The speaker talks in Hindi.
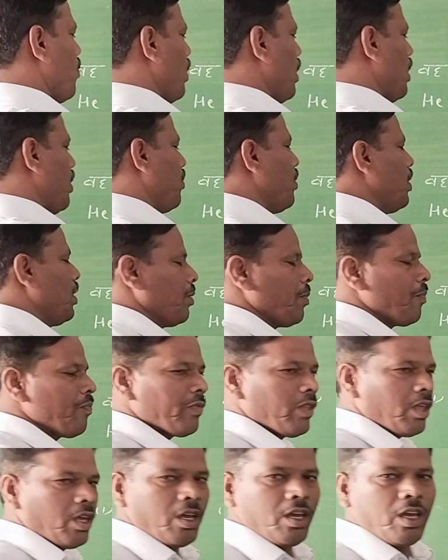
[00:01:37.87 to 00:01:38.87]
विल बी
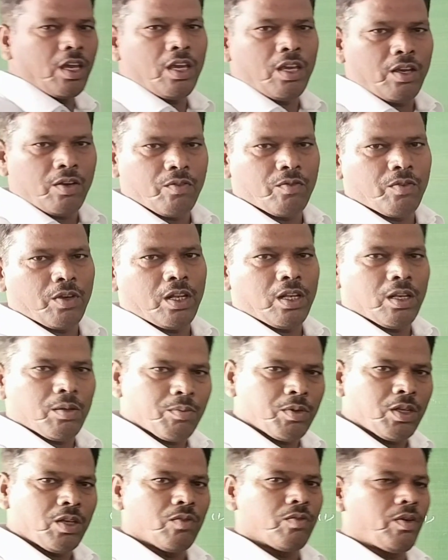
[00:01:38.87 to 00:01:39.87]
ही विल
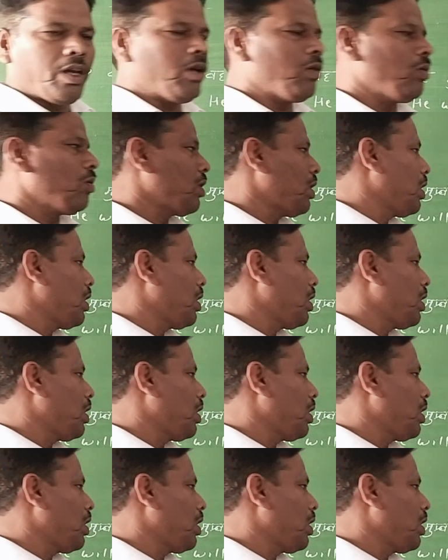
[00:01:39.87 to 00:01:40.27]
बी वह